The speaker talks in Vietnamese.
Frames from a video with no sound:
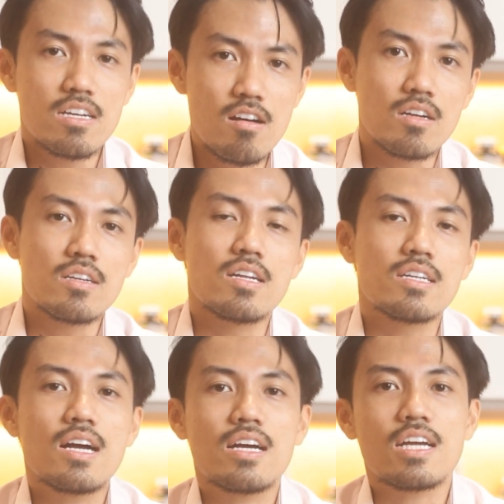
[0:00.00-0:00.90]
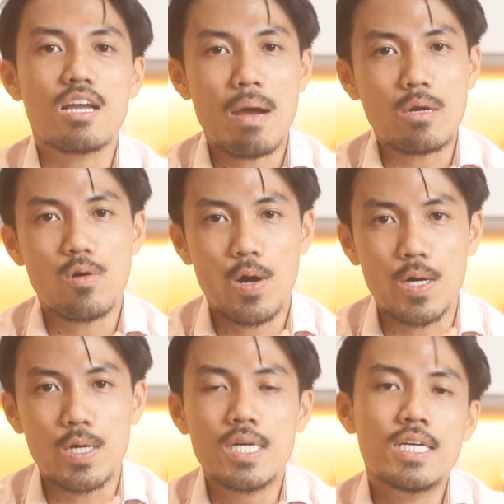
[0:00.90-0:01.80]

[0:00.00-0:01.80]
ảnh hưởng đến các cái kênh bán của họ.